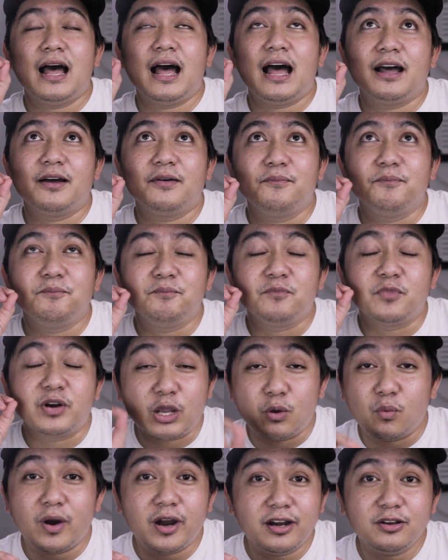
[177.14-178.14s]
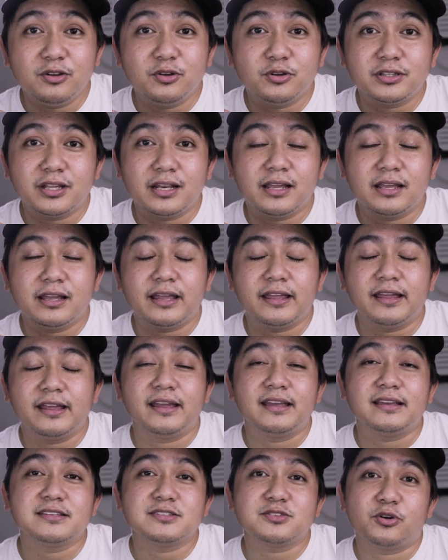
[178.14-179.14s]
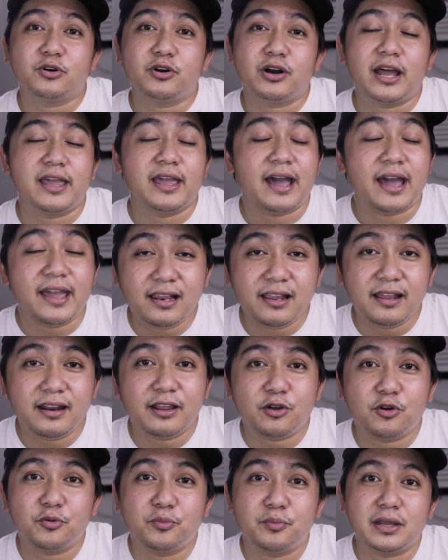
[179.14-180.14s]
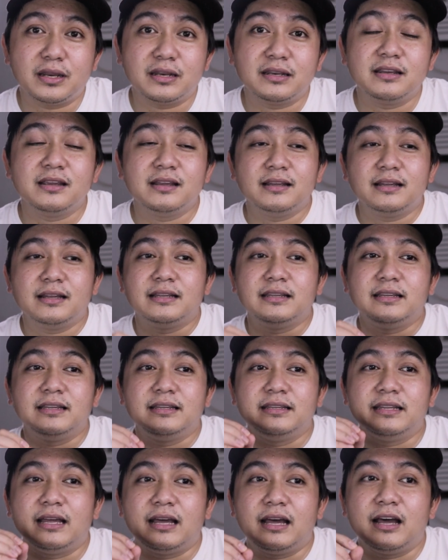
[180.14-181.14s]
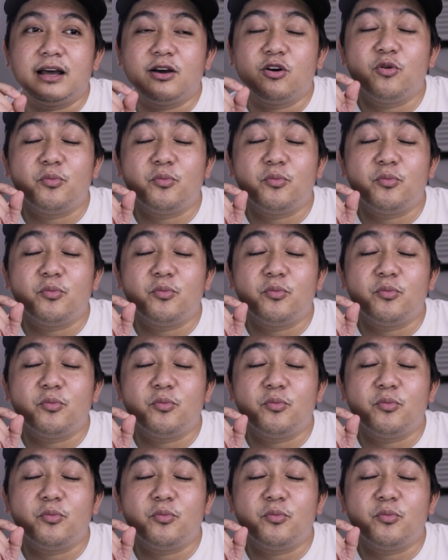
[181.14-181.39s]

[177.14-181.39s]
ang required ko talaga guys, or I highly recommend na